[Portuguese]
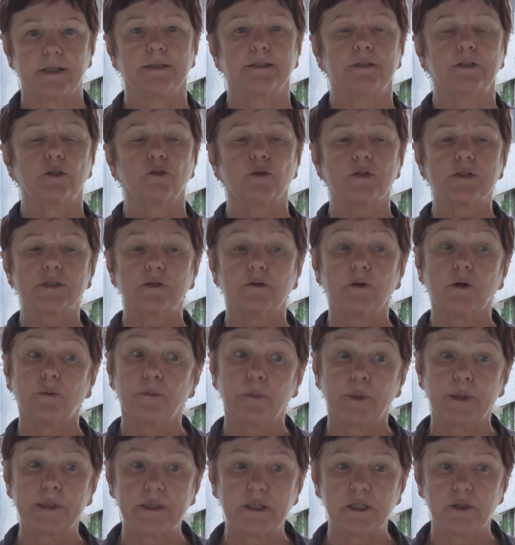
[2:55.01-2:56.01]
Então, nós
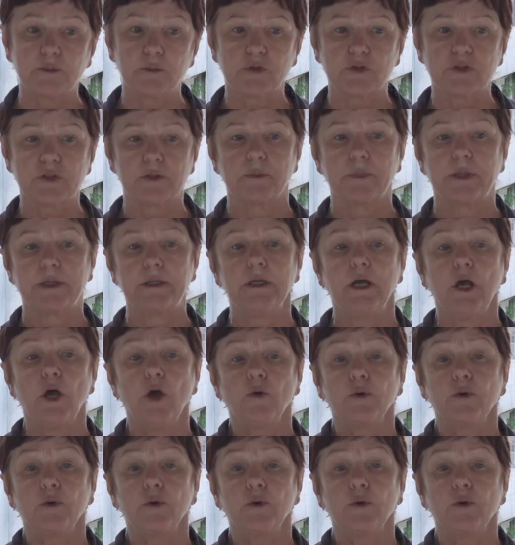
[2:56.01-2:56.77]
acompanhamos também